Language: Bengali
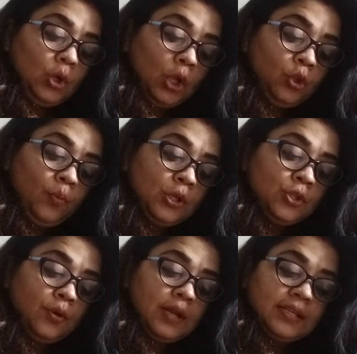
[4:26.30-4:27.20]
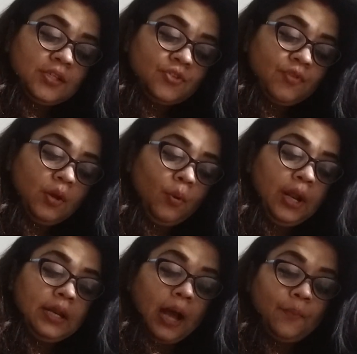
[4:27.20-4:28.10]
গত বছর রেজিস্ট্রি
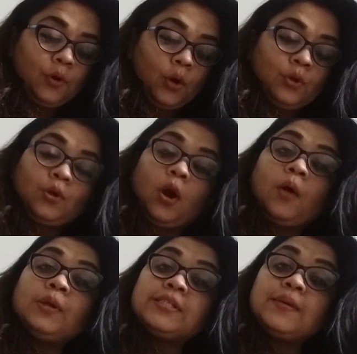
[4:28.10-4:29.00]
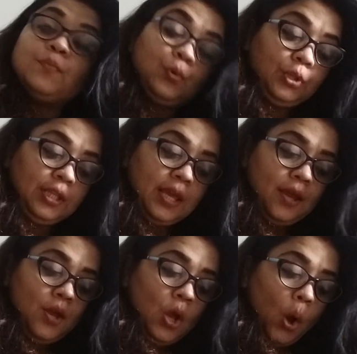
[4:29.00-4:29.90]
করে নামকরণ করা হয়েছে মুক্তি
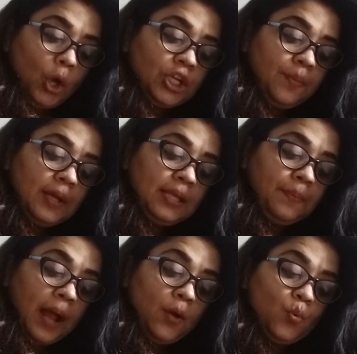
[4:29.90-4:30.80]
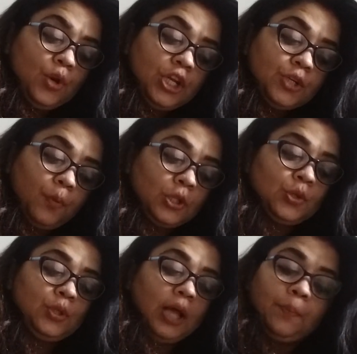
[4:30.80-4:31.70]
অসীমাদি প্রায় উনিশ
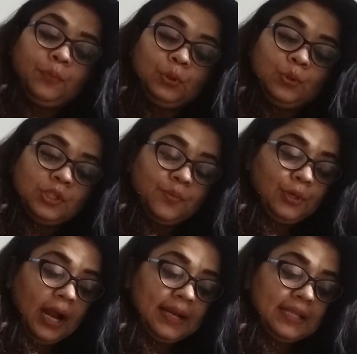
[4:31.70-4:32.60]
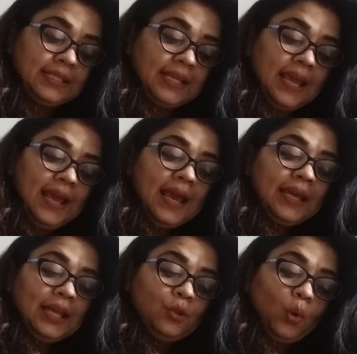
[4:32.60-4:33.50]
বছর দাম্পত্য জীবন কাটাচ্ছে
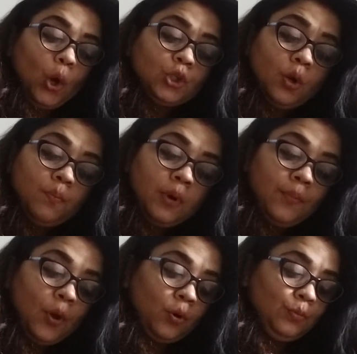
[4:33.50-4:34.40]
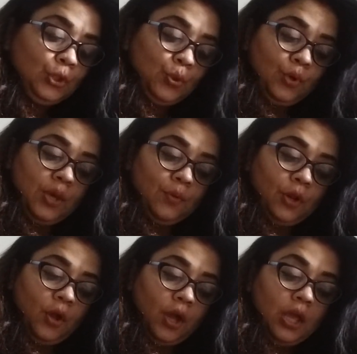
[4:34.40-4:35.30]
কিন্তু অসম্ভব রকম সুখী
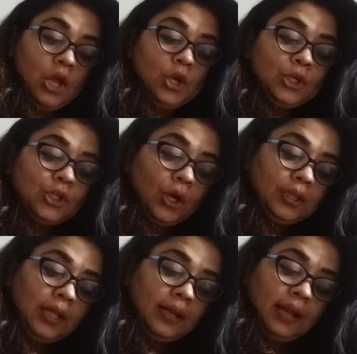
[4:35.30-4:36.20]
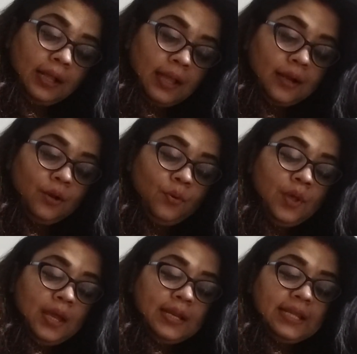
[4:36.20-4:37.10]
মনে হয় সন্তান না থাকলেও
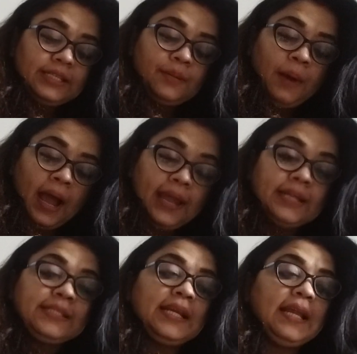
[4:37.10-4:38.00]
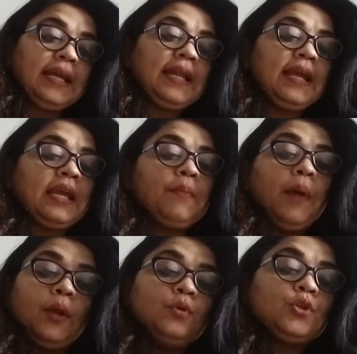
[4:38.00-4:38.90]
নিজের ভাইয়ের ছেলেকে রেখে
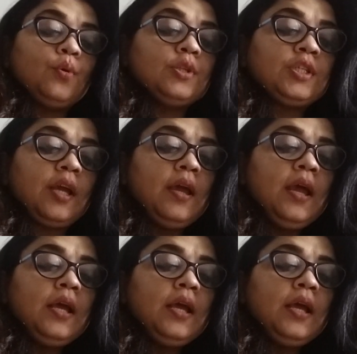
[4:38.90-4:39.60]
মানুষ করছে